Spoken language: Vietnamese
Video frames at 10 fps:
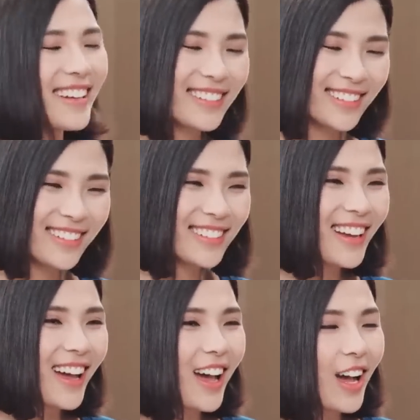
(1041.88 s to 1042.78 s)
dạ được
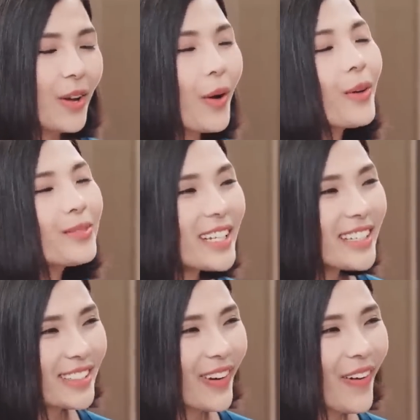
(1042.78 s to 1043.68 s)
cô không thích
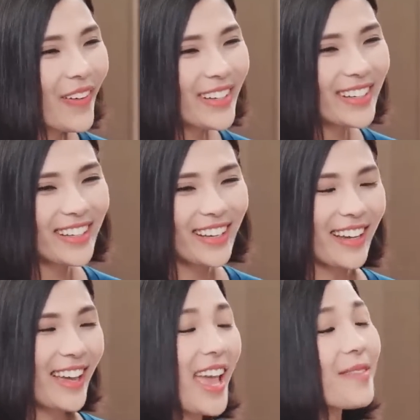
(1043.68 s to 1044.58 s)
thì thôi
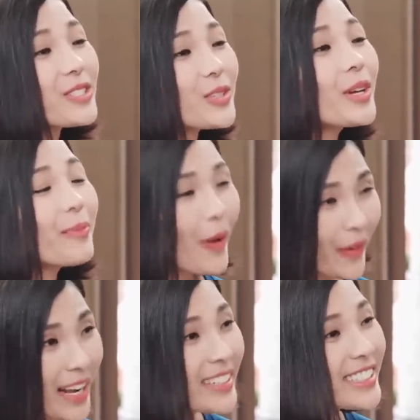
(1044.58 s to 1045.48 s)
em đi xuống em
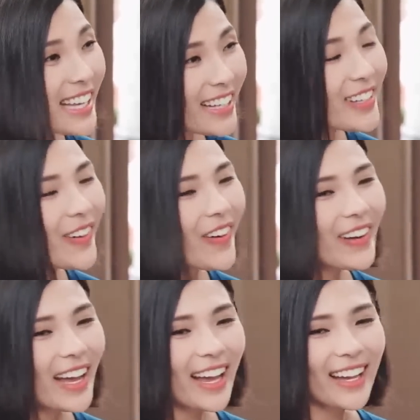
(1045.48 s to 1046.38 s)
đổi lại nước khác cho
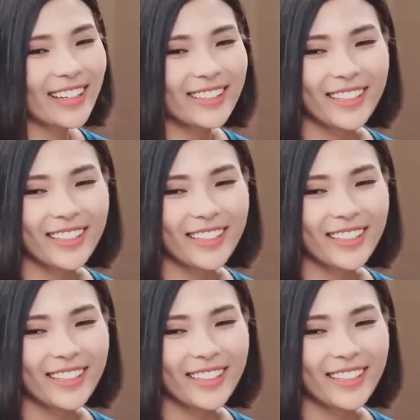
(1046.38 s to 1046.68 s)
cô ha